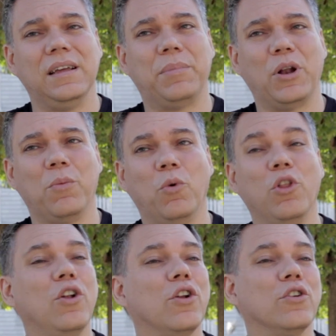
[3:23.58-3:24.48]
pero es
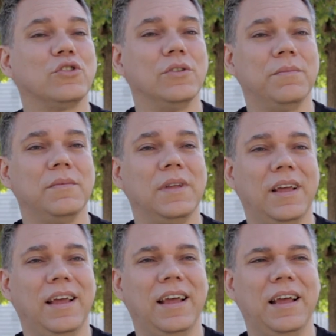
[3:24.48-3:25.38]
muy doloroso,
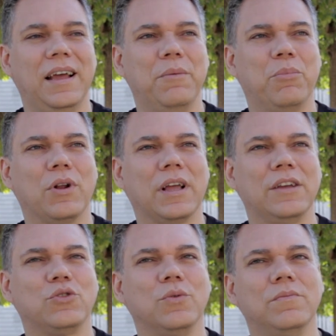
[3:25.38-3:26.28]
eh, porque
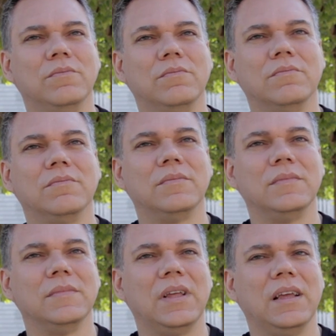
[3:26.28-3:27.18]
es un...
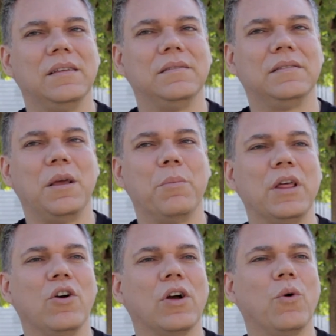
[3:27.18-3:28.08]

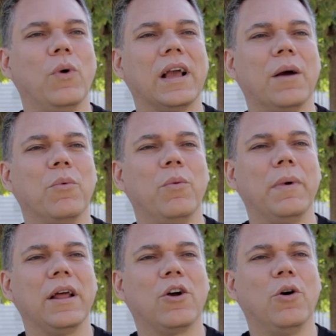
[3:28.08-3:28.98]
Siempre digo que Wake Up
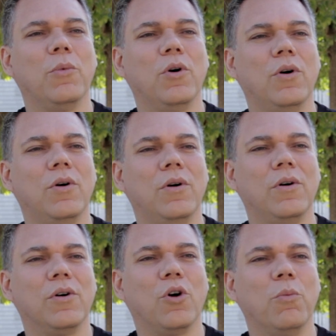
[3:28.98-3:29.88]
Woman es
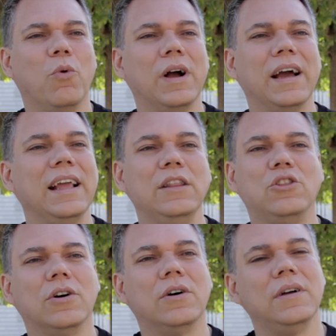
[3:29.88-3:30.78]
como, un
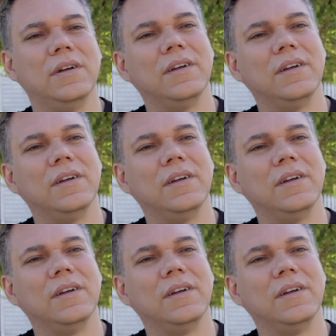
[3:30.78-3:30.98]
grito,